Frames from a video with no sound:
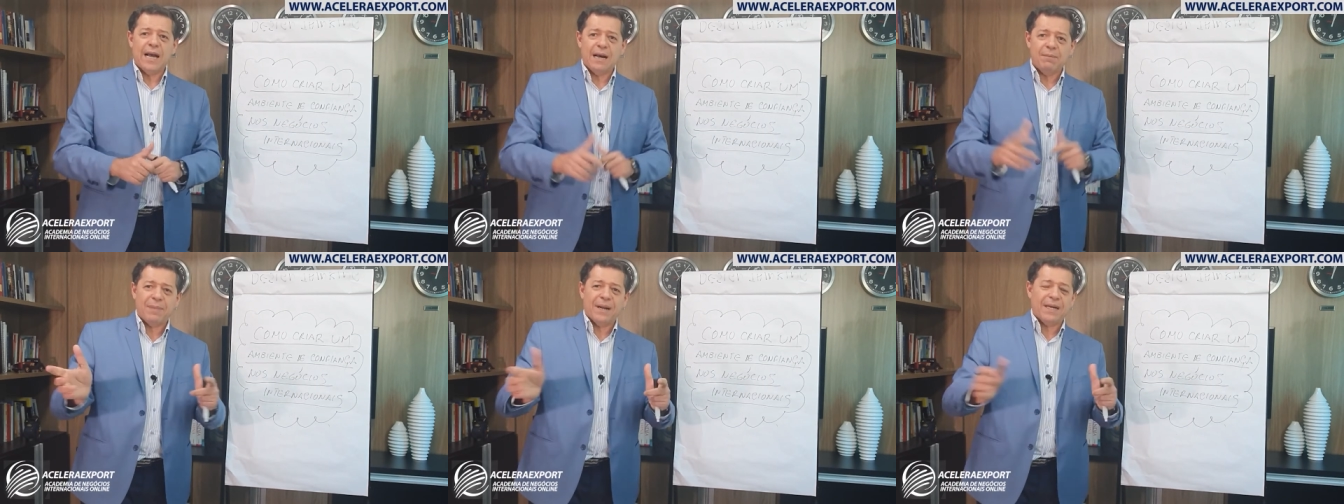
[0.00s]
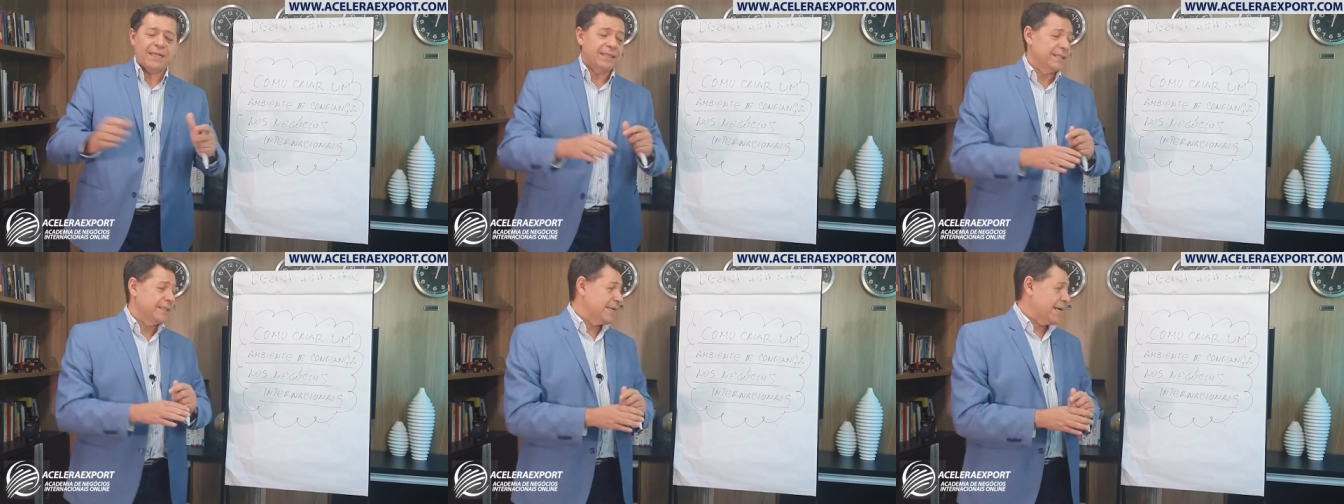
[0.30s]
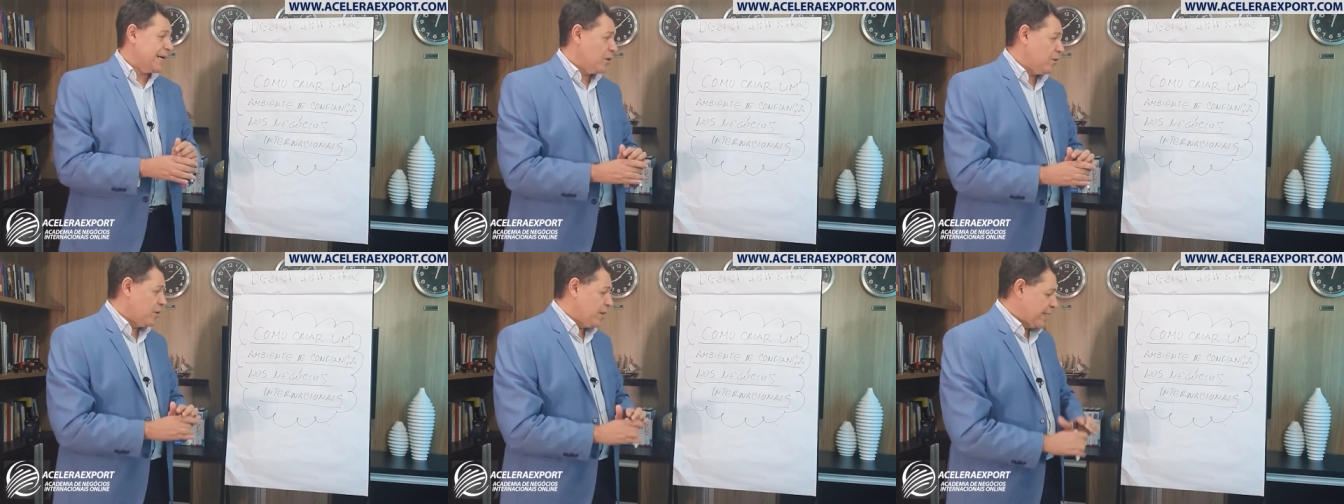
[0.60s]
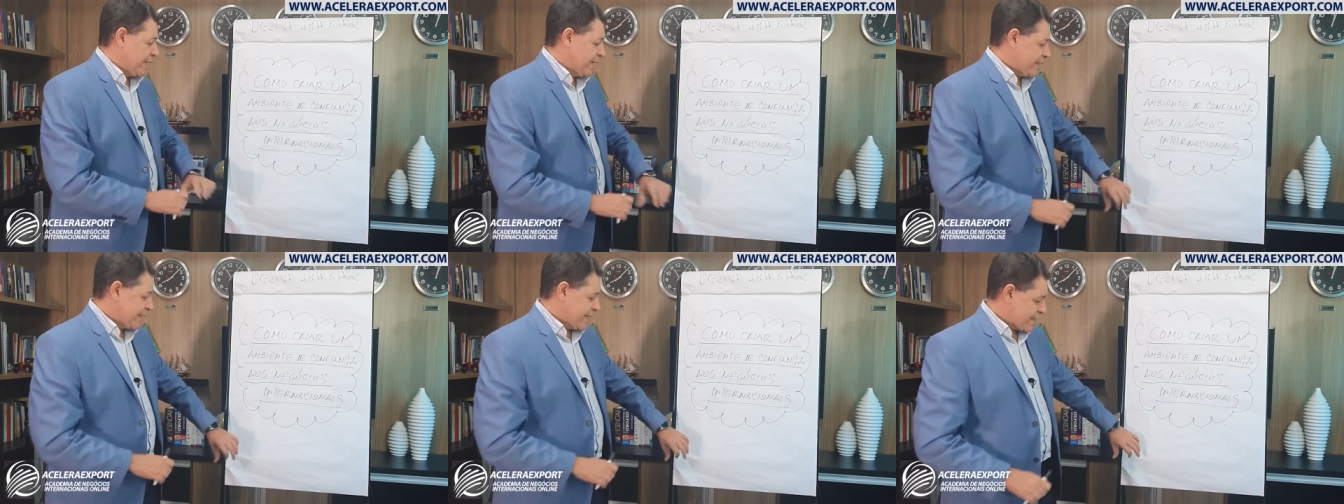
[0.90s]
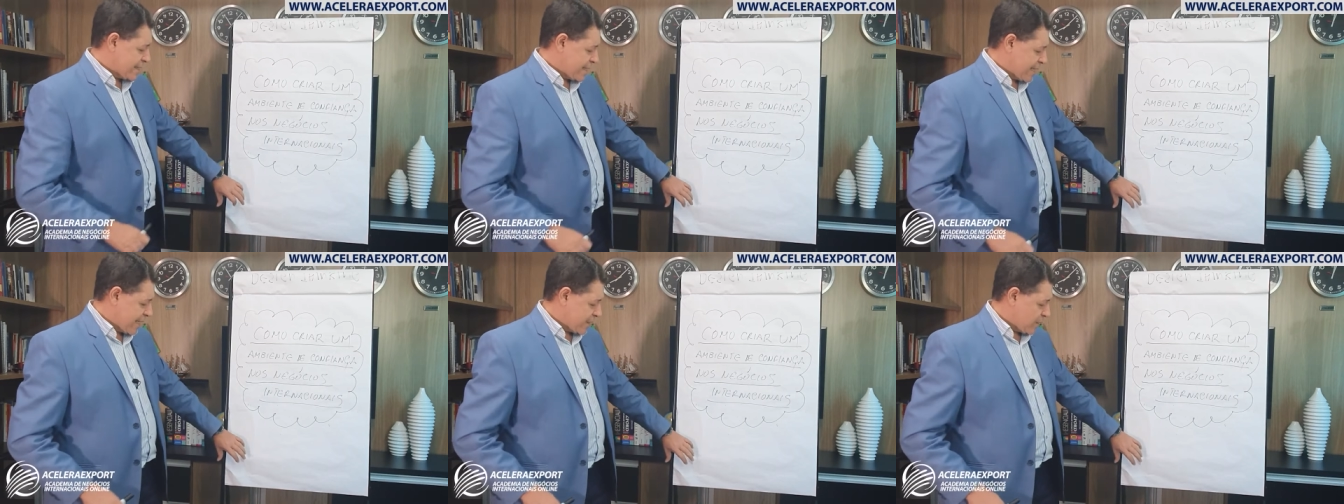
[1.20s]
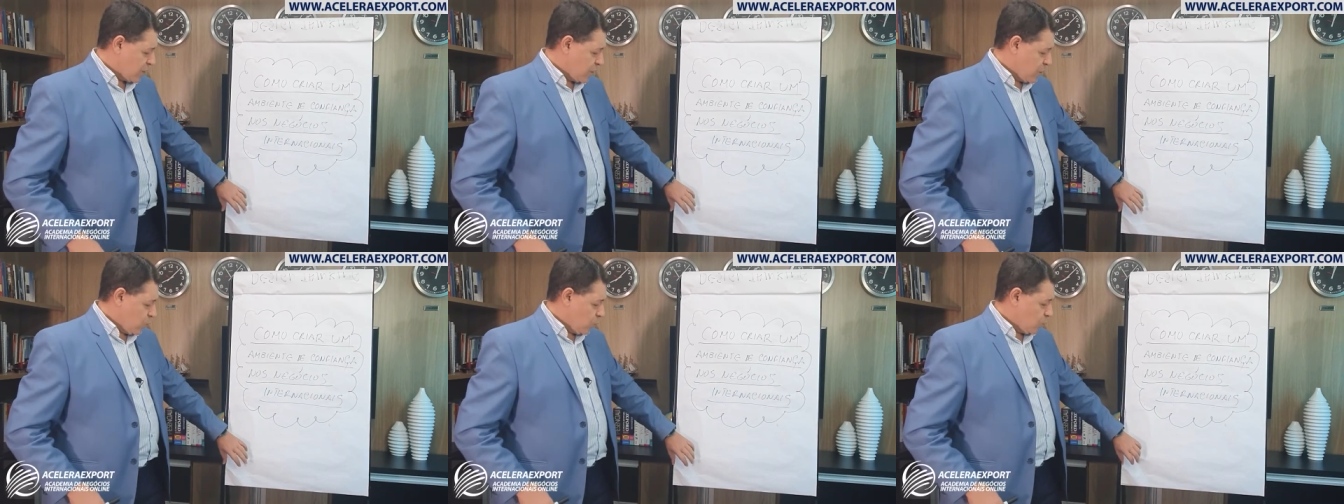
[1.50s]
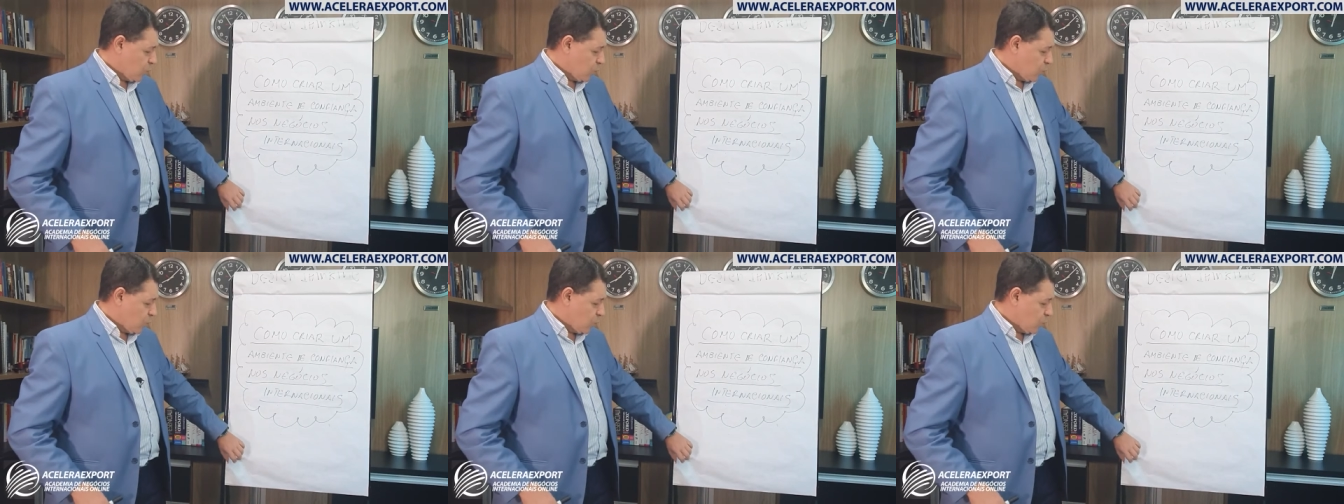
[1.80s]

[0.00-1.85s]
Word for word: a partir de agora, tá certo?